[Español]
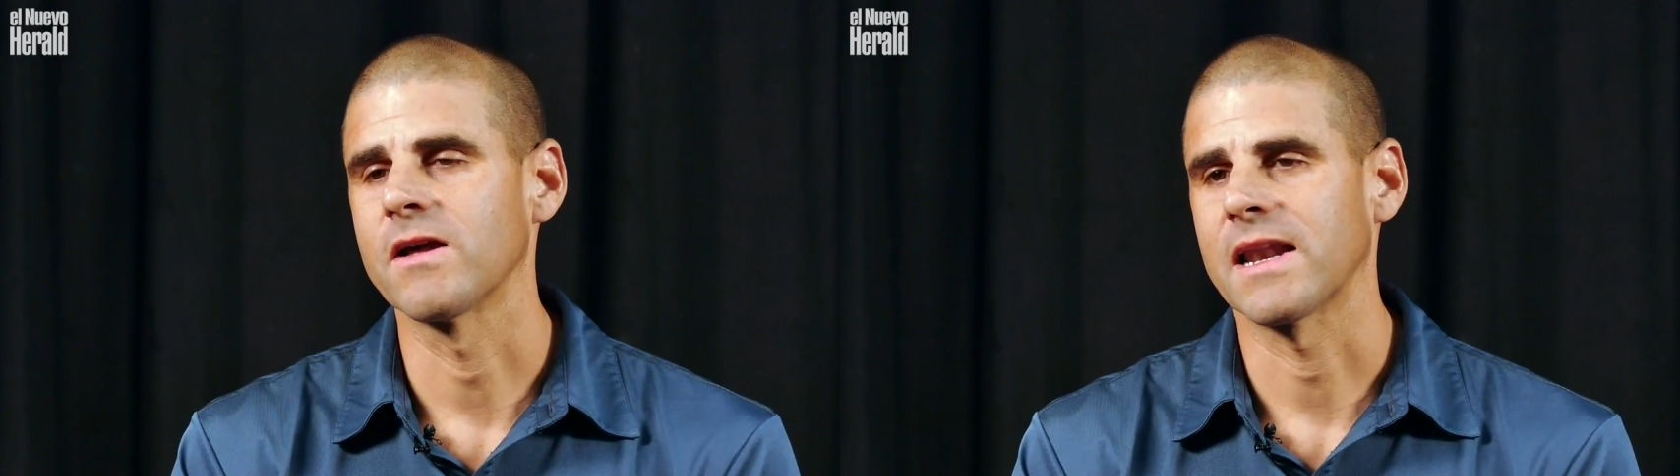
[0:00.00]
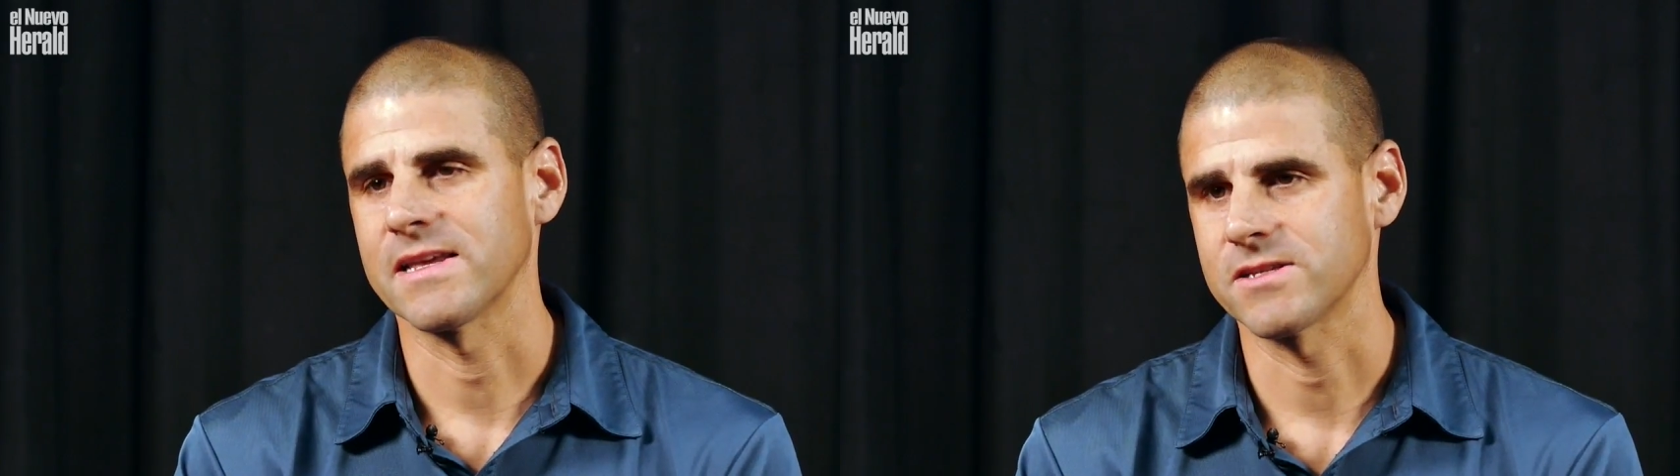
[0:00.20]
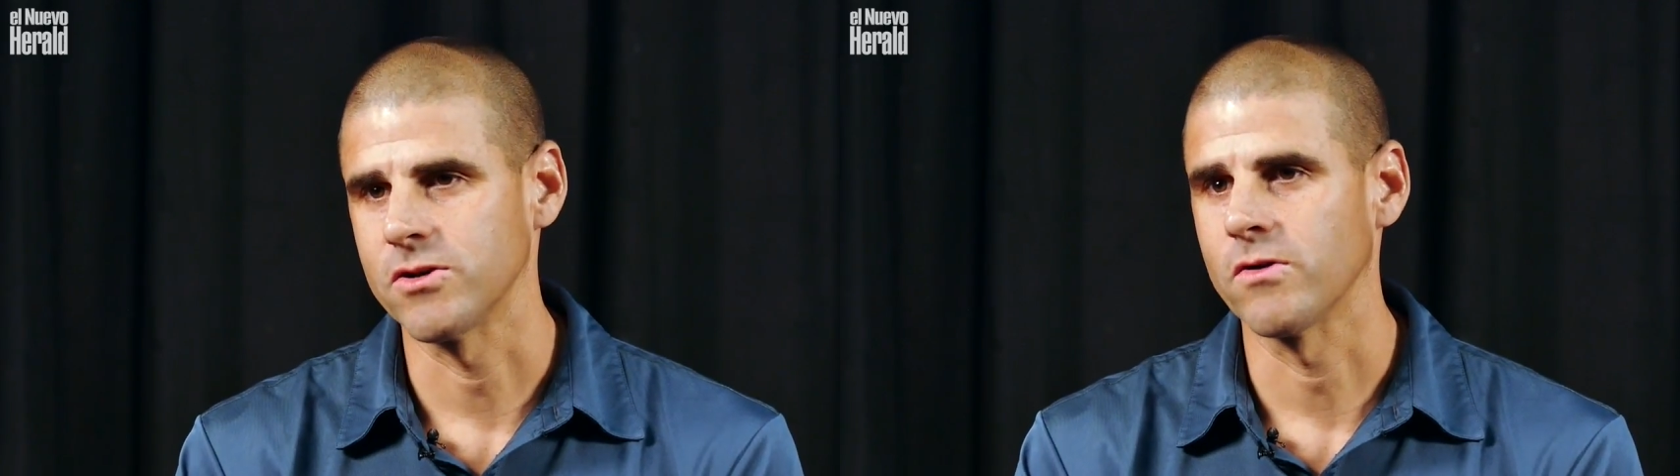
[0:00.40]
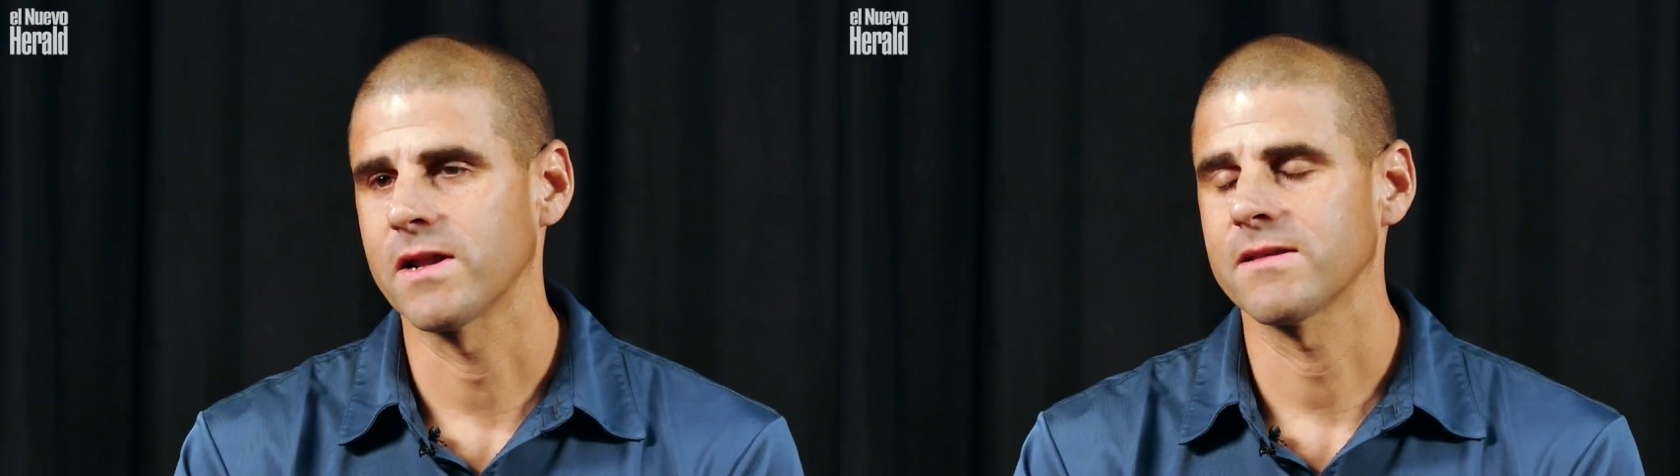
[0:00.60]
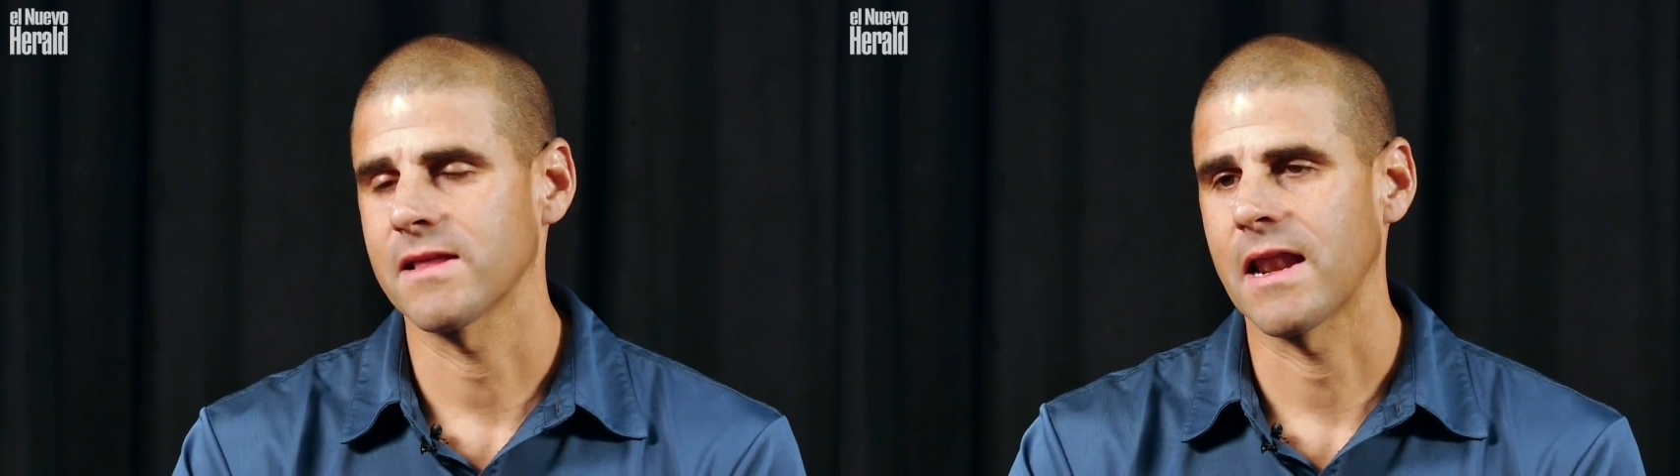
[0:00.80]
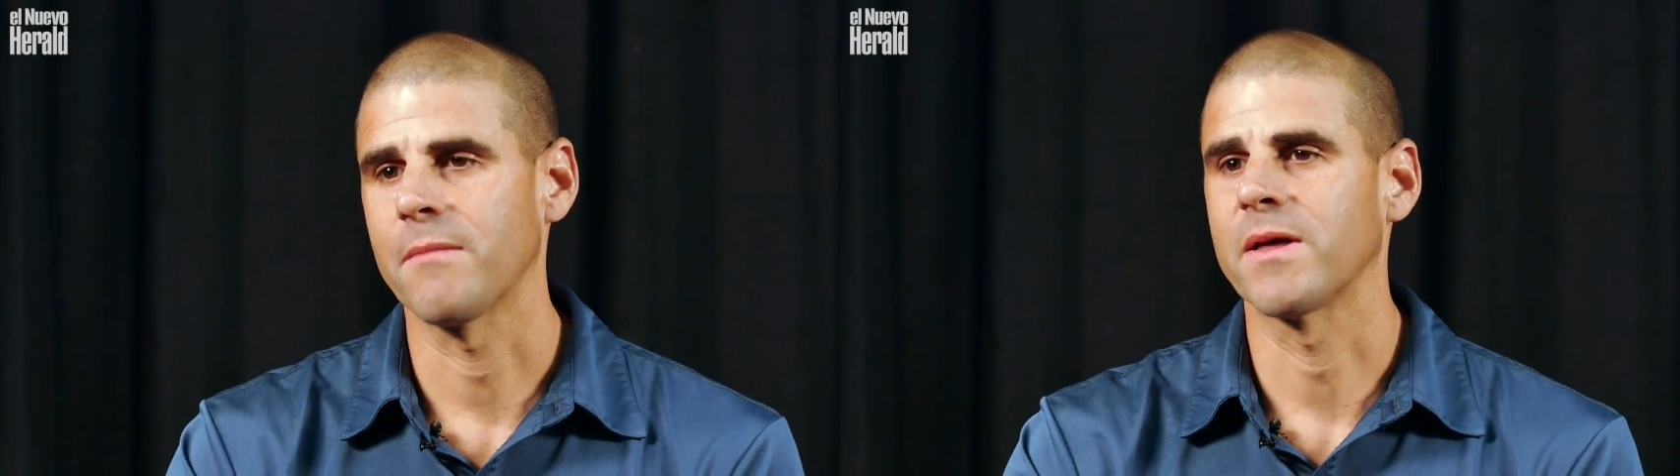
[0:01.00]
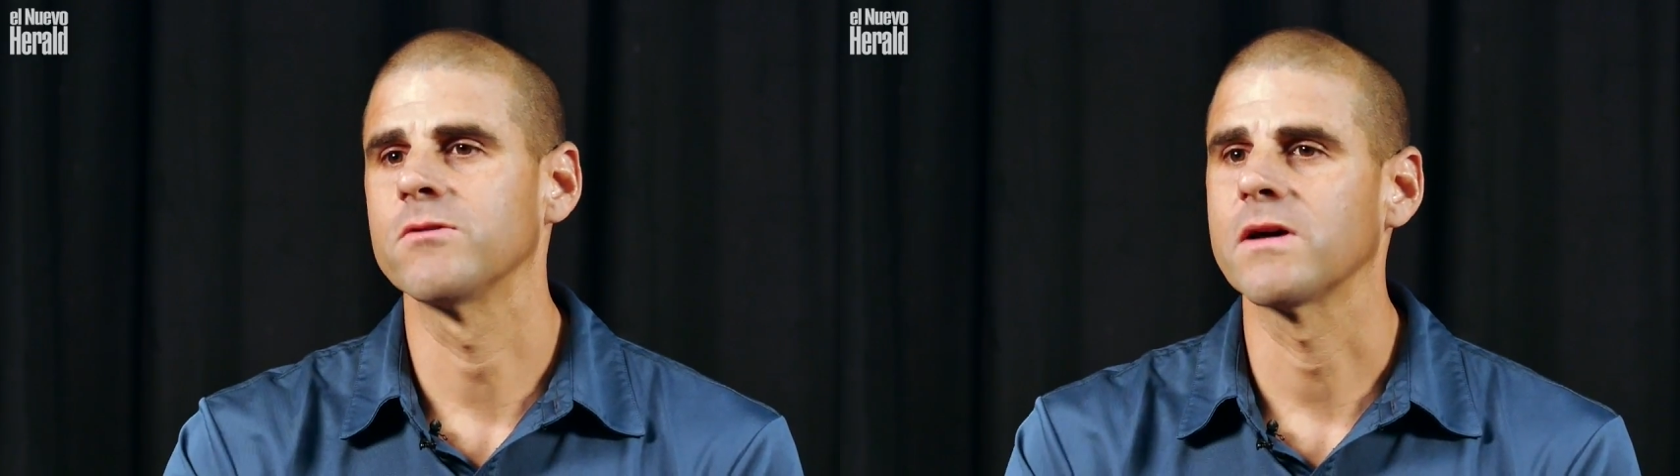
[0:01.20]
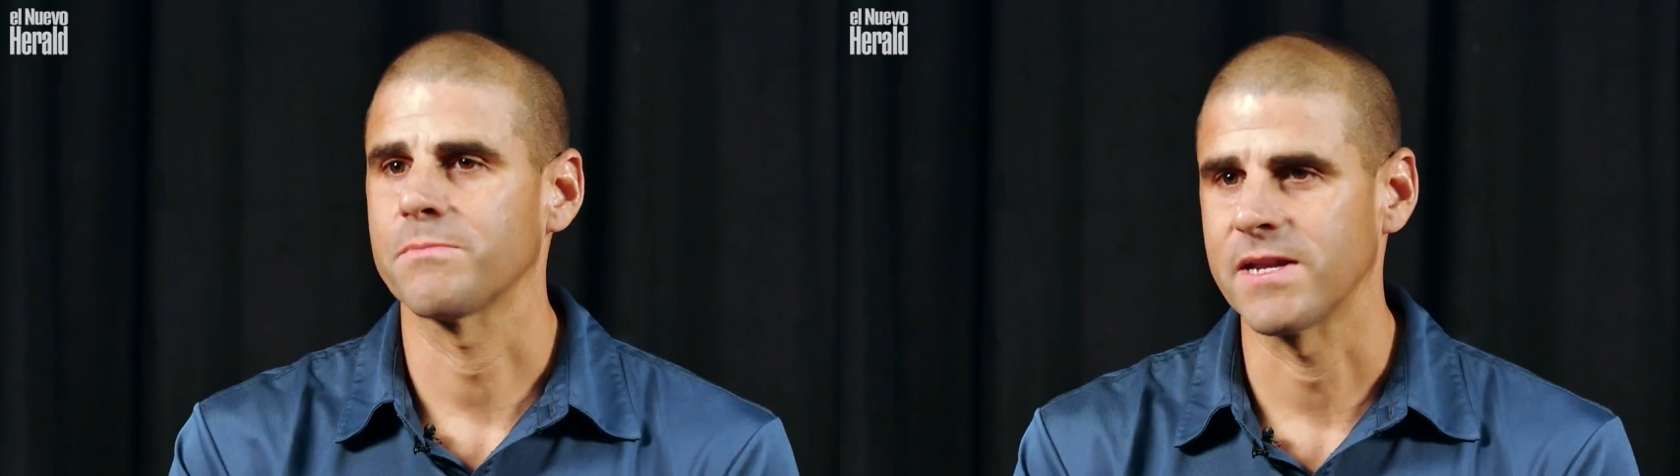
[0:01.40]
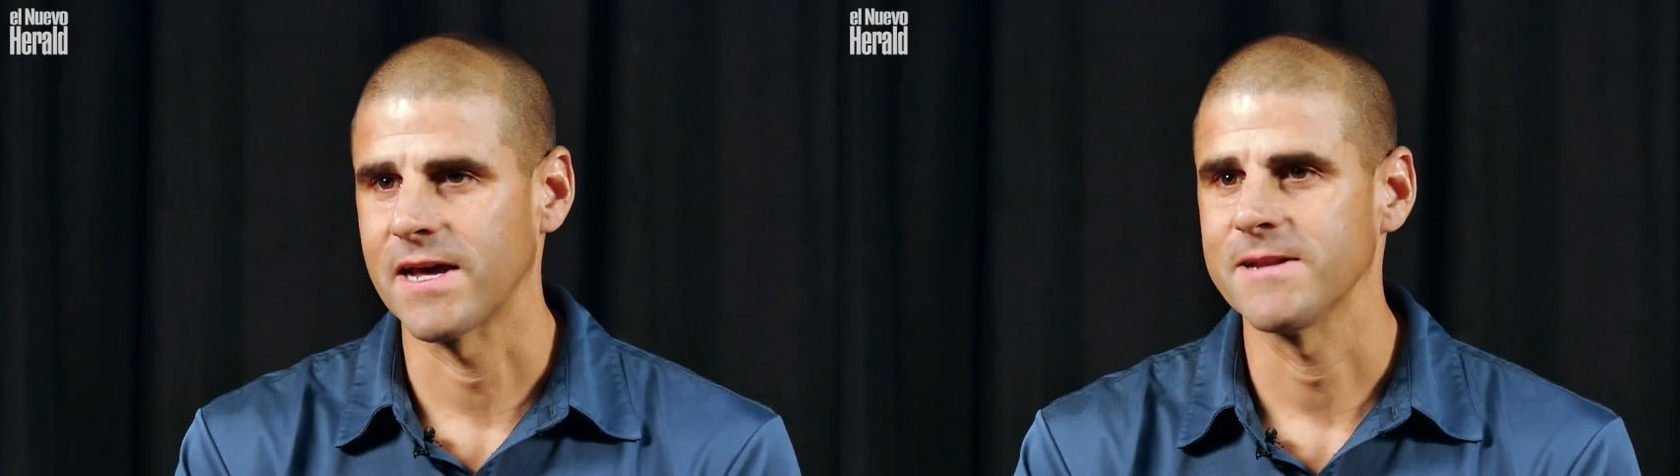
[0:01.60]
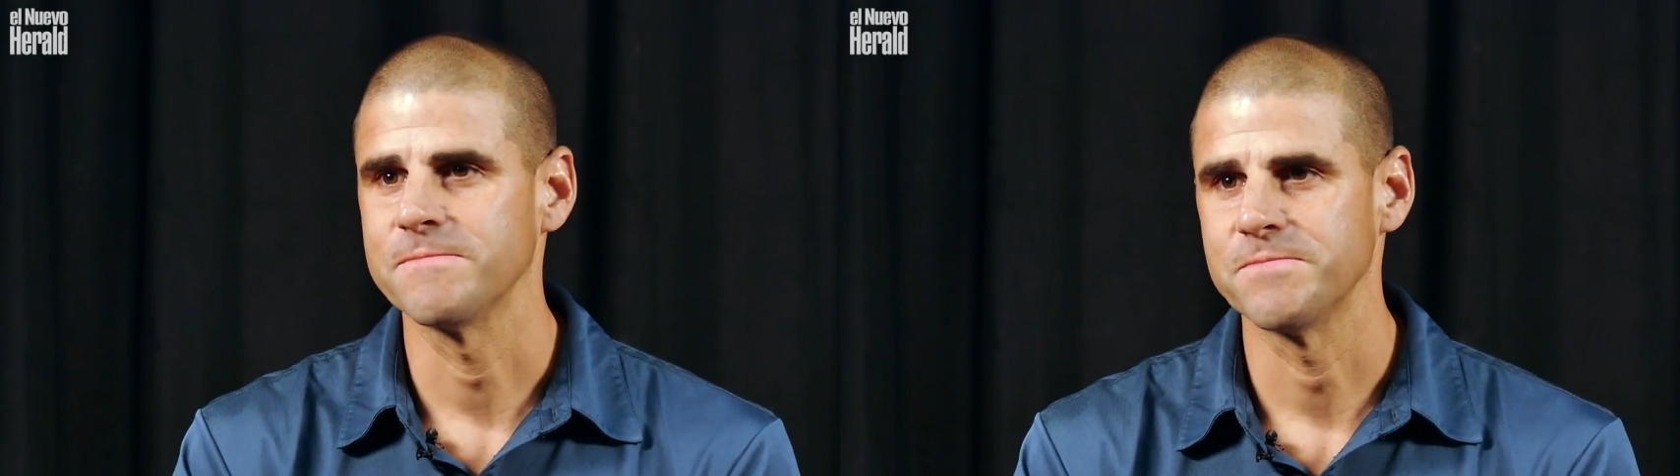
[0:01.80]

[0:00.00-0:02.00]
las lesiones de la médula espinal.